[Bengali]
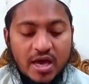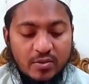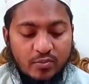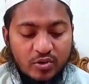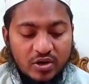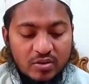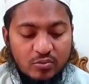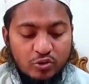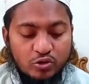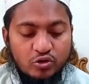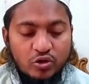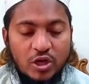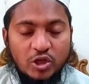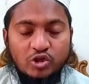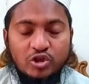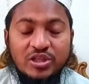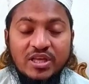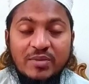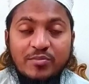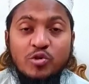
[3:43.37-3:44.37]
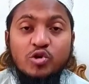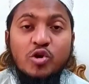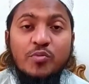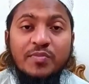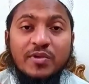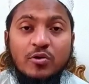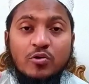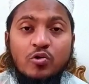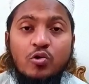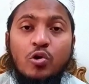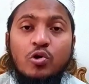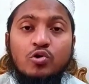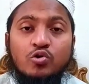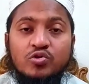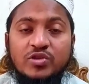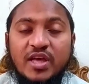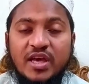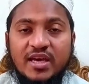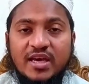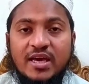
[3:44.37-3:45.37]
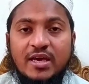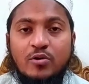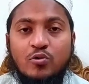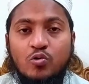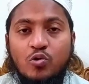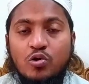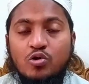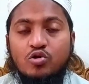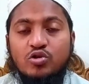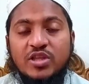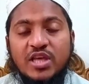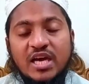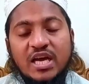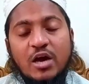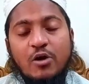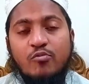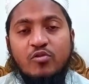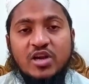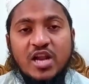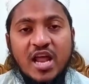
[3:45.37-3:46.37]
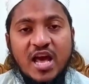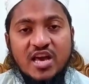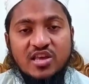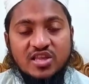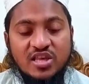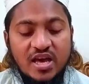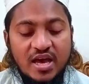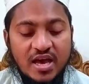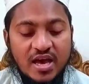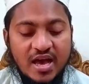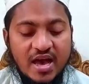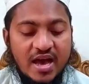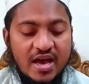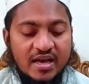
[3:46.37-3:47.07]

এরপরে বন্ধুরা যদি আপনি স্বপ্নে গরু দেখেন গরু দেখাও মনের আশা